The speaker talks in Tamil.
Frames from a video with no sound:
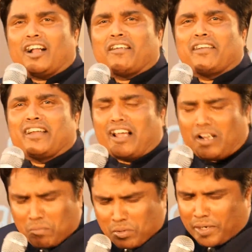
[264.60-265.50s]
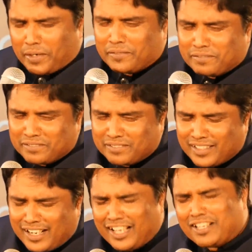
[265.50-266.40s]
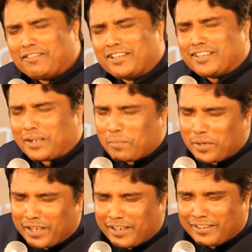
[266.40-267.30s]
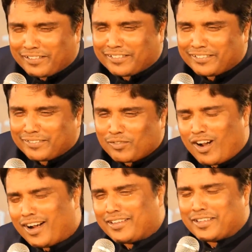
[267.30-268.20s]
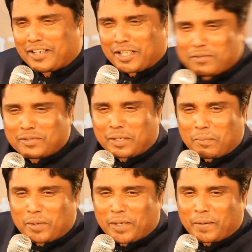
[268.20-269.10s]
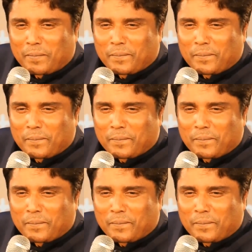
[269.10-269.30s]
ஆண்டவரே நான் நம்புகிறேன் கதவை திறப்பீங்க வானத்து கதவை திறப்பீங்க